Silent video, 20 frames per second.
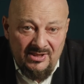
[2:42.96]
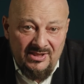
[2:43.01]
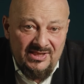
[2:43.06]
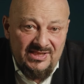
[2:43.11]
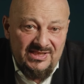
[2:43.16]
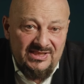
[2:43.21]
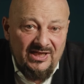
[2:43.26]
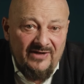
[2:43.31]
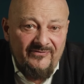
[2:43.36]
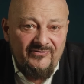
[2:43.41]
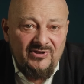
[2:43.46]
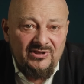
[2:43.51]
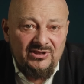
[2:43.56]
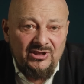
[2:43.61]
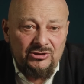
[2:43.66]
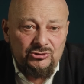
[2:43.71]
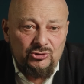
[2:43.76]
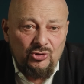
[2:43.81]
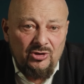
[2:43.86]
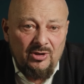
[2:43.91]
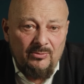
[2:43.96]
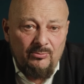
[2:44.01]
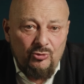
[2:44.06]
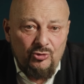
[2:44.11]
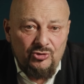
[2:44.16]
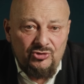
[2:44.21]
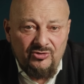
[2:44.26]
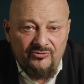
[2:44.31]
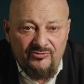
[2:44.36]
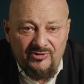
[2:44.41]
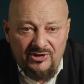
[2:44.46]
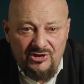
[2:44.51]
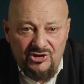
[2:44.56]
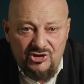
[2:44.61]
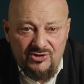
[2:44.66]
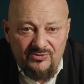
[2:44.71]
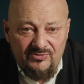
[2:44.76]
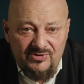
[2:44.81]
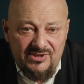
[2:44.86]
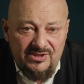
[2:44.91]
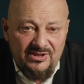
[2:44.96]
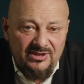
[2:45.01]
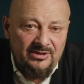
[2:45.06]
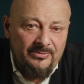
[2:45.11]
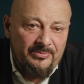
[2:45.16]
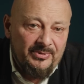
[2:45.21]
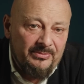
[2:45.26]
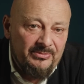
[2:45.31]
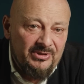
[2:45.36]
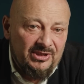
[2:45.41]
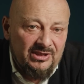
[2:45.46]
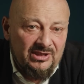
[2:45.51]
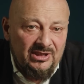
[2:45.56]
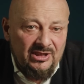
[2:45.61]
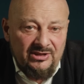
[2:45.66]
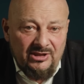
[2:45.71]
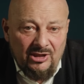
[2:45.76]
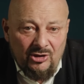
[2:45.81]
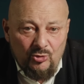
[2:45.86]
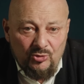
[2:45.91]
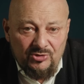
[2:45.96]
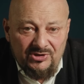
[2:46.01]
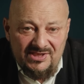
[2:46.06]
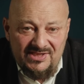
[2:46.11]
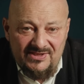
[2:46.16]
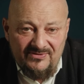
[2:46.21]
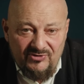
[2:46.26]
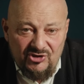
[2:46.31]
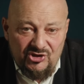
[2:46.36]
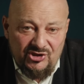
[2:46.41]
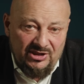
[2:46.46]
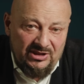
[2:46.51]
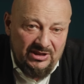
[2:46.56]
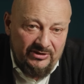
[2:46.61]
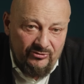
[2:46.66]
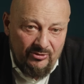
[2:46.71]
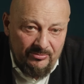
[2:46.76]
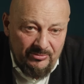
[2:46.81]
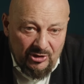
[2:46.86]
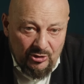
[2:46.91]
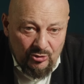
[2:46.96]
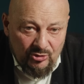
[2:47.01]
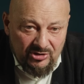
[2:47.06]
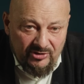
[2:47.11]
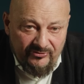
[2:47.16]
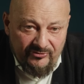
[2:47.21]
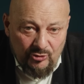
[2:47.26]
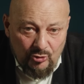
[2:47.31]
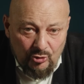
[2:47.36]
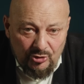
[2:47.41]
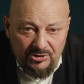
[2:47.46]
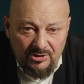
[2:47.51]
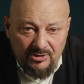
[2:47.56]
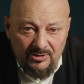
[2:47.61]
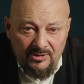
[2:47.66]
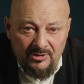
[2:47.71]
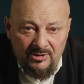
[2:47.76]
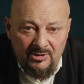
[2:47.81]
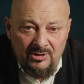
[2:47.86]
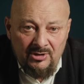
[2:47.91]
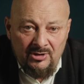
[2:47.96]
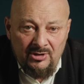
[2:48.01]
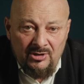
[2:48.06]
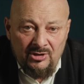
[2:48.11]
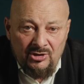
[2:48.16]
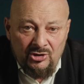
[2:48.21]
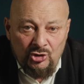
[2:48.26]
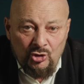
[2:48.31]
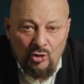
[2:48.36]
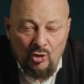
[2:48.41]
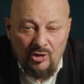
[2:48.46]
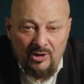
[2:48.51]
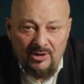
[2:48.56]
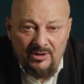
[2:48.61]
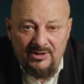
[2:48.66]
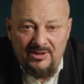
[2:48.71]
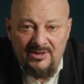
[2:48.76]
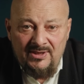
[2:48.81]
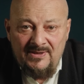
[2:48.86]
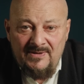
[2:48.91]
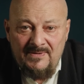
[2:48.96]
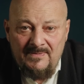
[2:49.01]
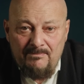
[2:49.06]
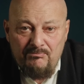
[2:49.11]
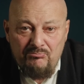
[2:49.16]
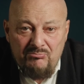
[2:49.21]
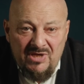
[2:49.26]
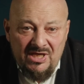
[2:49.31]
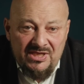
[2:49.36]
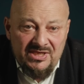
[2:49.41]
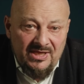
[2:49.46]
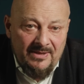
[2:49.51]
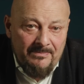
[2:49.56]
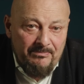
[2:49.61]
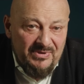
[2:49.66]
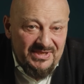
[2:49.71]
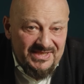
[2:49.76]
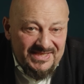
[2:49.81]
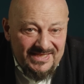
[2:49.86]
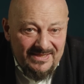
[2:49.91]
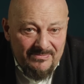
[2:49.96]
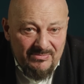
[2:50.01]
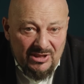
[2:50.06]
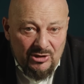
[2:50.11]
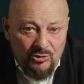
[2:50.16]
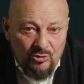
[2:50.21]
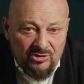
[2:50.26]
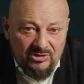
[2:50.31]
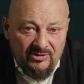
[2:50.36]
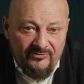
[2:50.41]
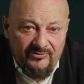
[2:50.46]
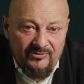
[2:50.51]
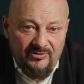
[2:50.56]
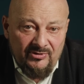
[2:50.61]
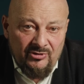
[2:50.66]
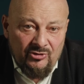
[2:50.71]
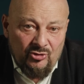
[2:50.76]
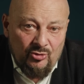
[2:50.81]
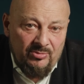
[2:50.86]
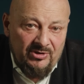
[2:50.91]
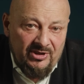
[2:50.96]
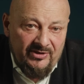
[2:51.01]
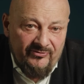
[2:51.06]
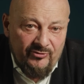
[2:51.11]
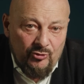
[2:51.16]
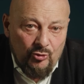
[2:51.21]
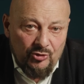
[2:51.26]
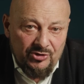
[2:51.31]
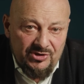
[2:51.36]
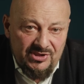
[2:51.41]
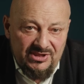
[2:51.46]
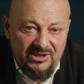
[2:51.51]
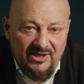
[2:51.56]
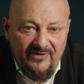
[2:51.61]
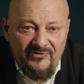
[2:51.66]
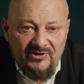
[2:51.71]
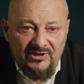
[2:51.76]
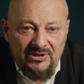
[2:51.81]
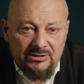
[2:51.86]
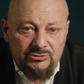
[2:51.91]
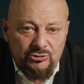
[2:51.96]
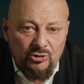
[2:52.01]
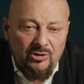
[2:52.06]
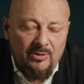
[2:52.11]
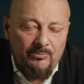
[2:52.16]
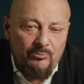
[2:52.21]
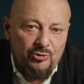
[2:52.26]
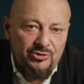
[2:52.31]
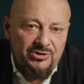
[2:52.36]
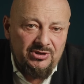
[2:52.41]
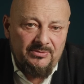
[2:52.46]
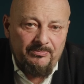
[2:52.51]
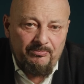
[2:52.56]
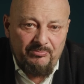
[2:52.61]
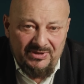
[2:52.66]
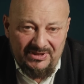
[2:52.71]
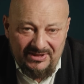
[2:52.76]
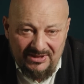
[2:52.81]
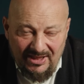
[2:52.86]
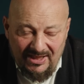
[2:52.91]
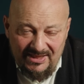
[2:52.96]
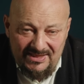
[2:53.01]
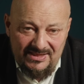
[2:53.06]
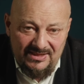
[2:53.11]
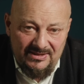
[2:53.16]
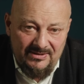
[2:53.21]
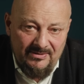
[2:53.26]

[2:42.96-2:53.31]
ставка налога будет увеличиваться, например, для дохода свыше 1 миллиона в год, но менее 5 миллионов рублей в год ставка налога будет 15%.